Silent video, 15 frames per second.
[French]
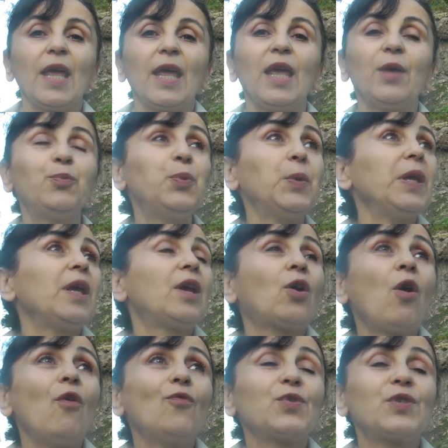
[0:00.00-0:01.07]
Et puis
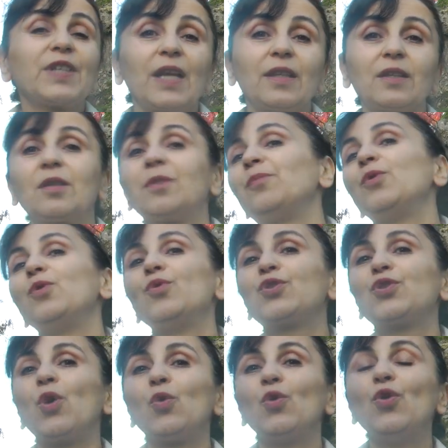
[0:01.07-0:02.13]
quand vous êtes
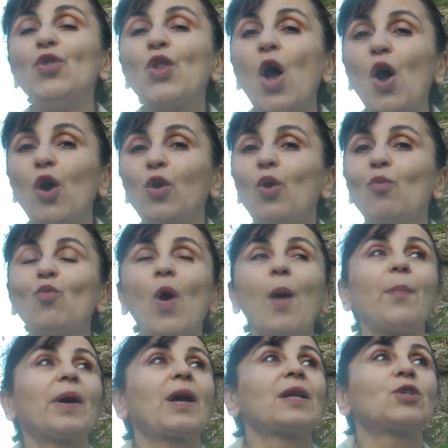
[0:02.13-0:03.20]
plus dans le nord, comme moi
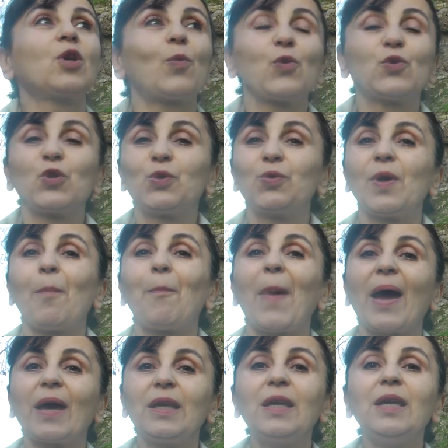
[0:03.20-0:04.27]
par exemple, je suis à
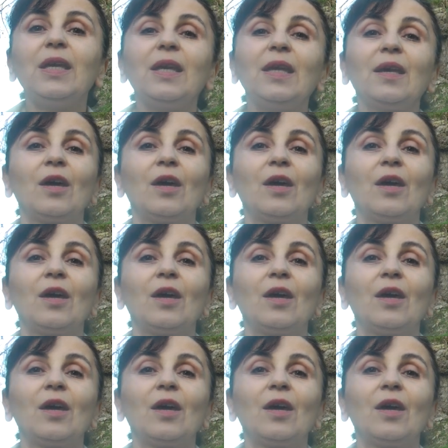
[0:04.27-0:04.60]
Paris,